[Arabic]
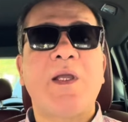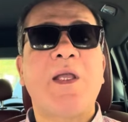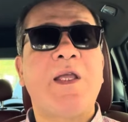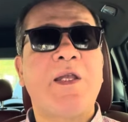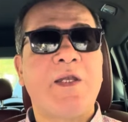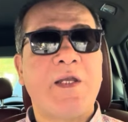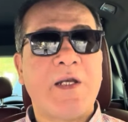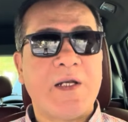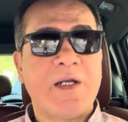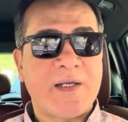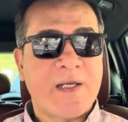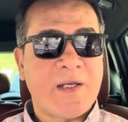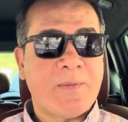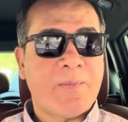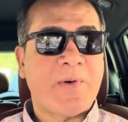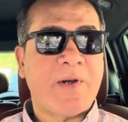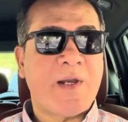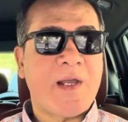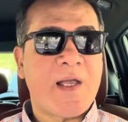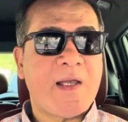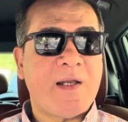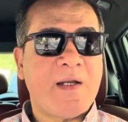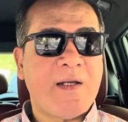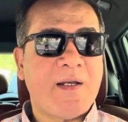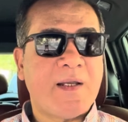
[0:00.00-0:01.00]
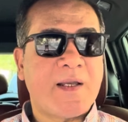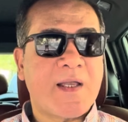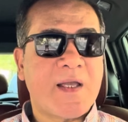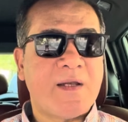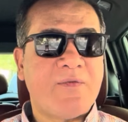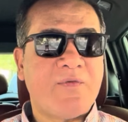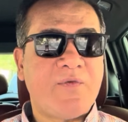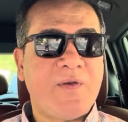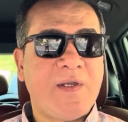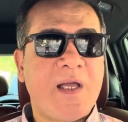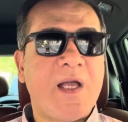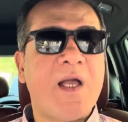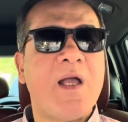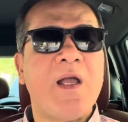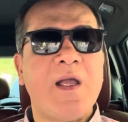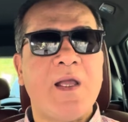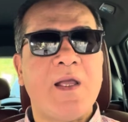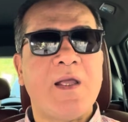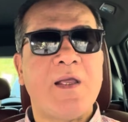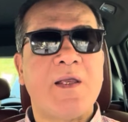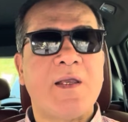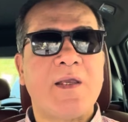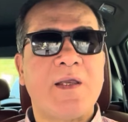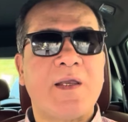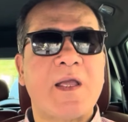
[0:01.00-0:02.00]
ان الكبرياء اللي كان فيها
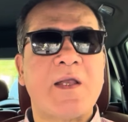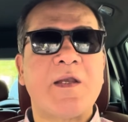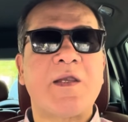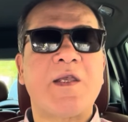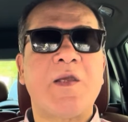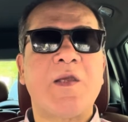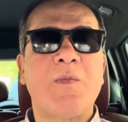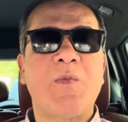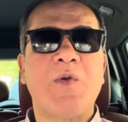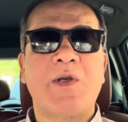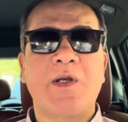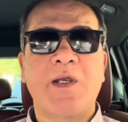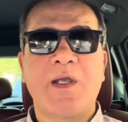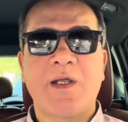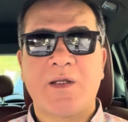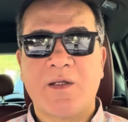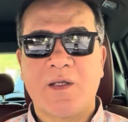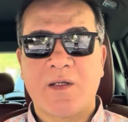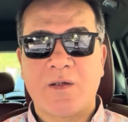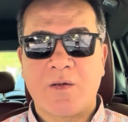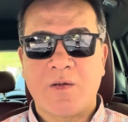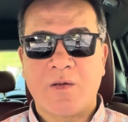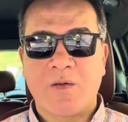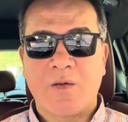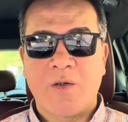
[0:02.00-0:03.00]
كان كبير جدا